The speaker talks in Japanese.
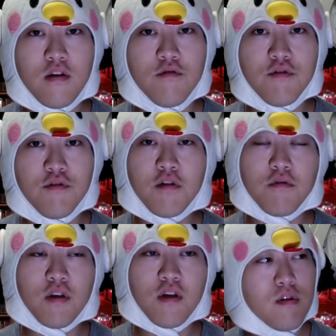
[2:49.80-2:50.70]
いう意見と
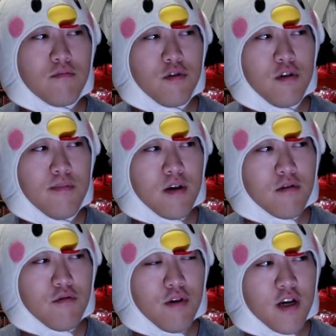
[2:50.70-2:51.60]
かね。多分今
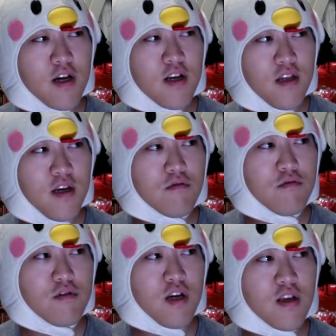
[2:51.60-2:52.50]
これからね、こ
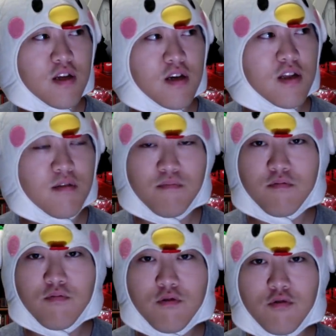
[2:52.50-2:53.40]
ういう働き方
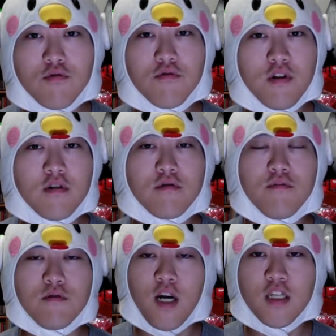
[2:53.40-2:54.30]
どんどん増えていくと
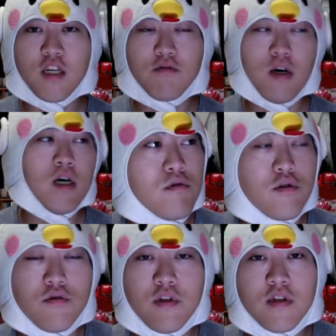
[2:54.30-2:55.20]
思うんです。会社とかと
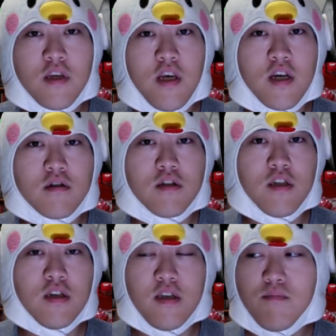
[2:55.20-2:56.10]
直接契約し
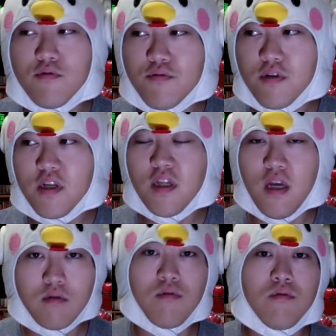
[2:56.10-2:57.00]
ない全部フリー
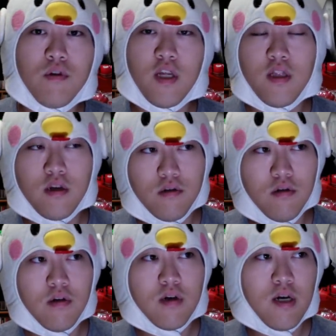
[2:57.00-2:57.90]
でどんどんやってい
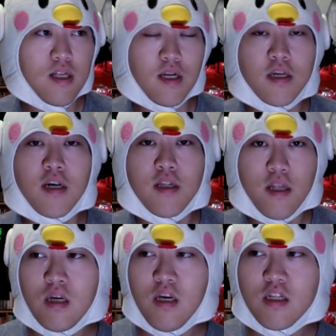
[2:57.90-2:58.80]
く働き方
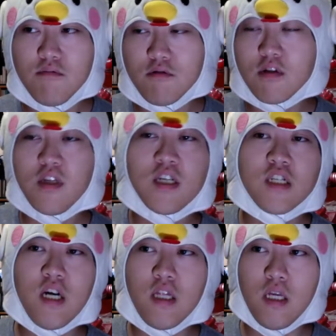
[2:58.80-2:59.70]
ね。えー、自分の好きな時
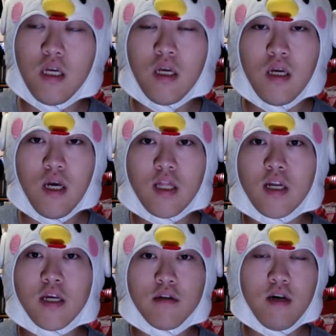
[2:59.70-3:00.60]
間に
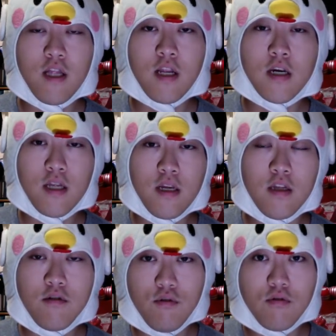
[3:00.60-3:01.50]
働ける働き方
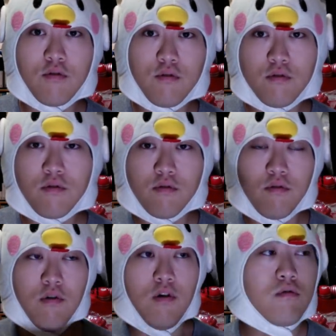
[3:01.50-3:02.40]
にどんどんどんどん
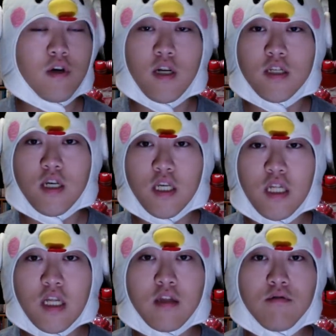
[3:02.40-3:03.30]
こう、これから先に
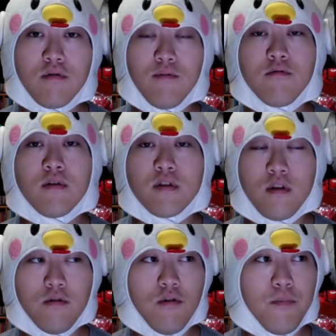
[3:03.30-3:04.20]
なってくると思うんですけ
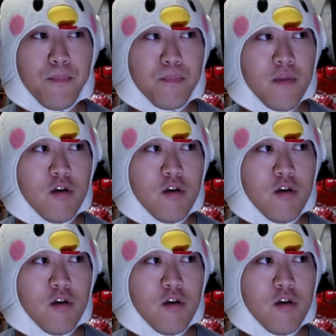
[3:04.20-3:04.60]
ど、で、